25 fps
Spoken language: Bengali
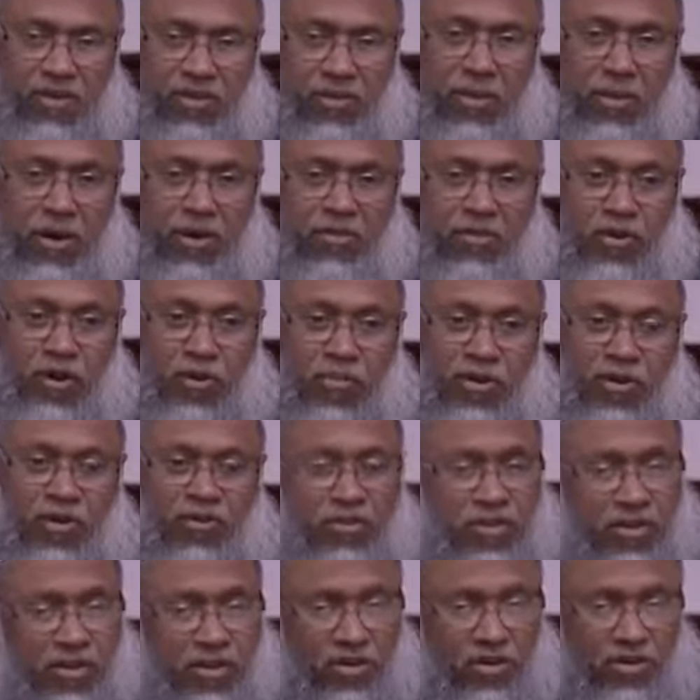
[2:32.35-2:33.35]
তোমার জন্য আমার
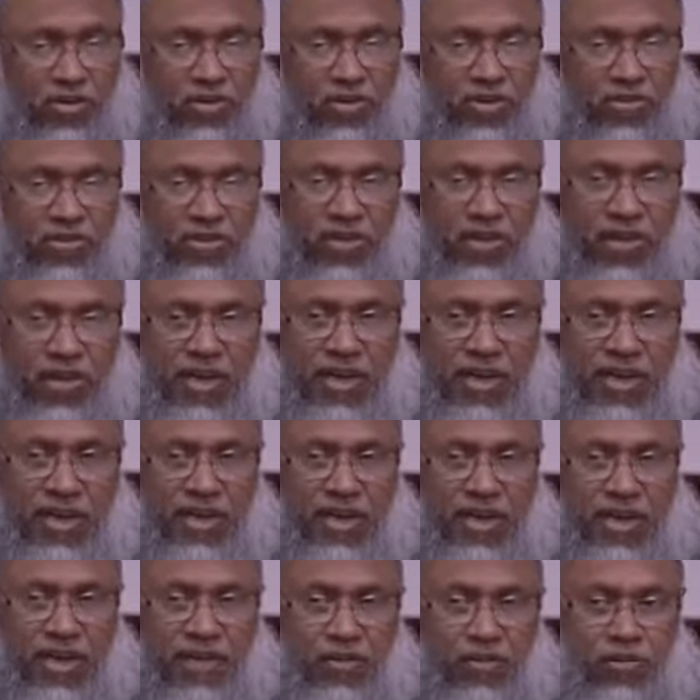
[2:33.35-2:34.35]
নসিহত হচ্ছে
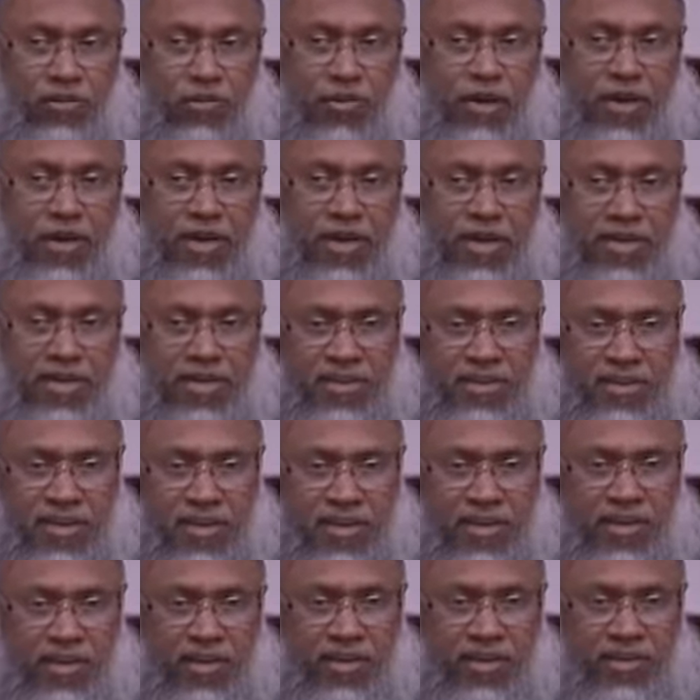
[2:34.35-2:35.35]
তোমার এই
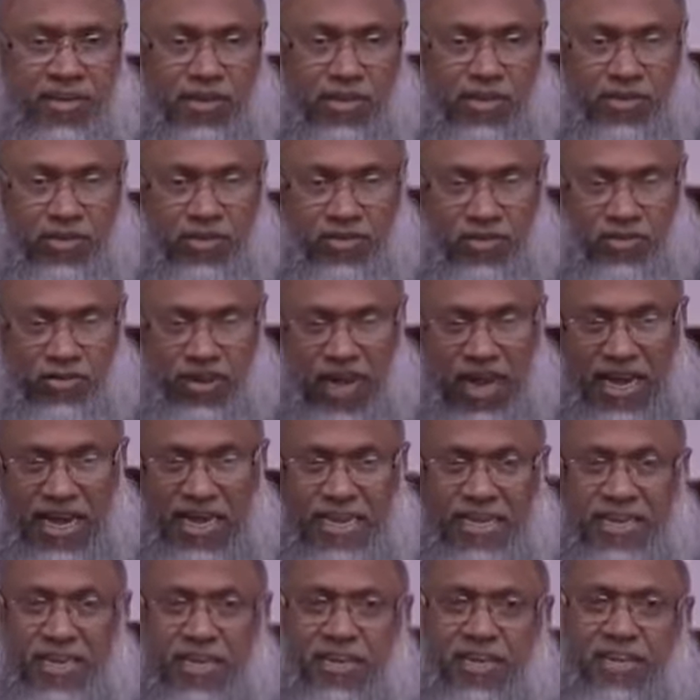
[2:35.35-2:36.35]
যে যে
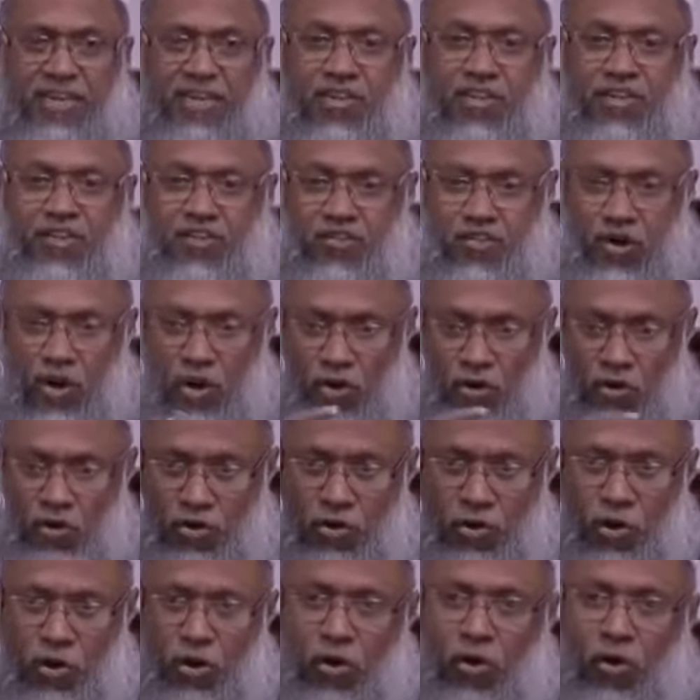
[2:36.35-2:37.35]
সোসাইটি যে
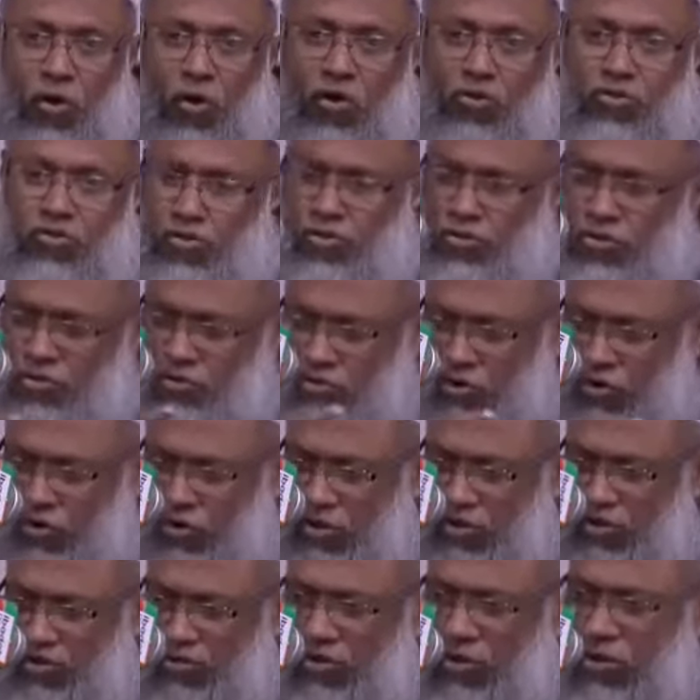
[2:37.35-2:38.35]
সঙ্গ অসৎ
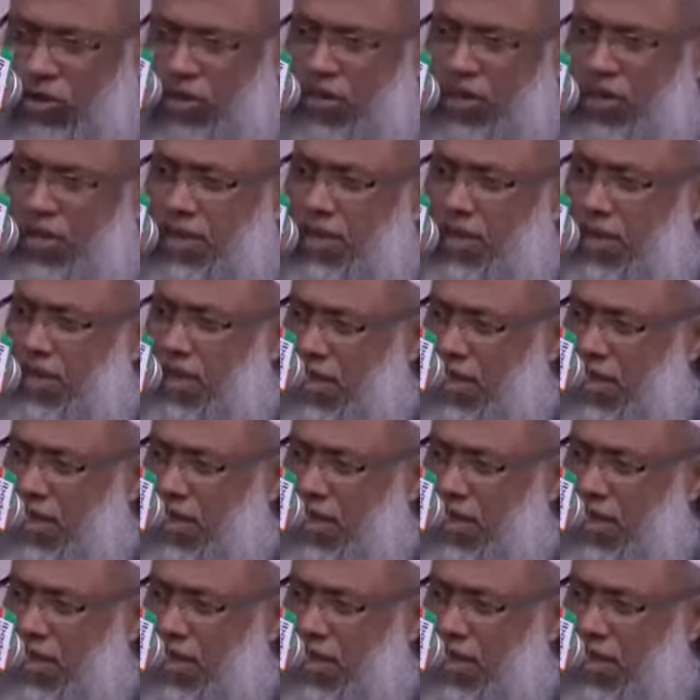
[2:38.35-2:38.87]
সঙ্গের সঙ্গে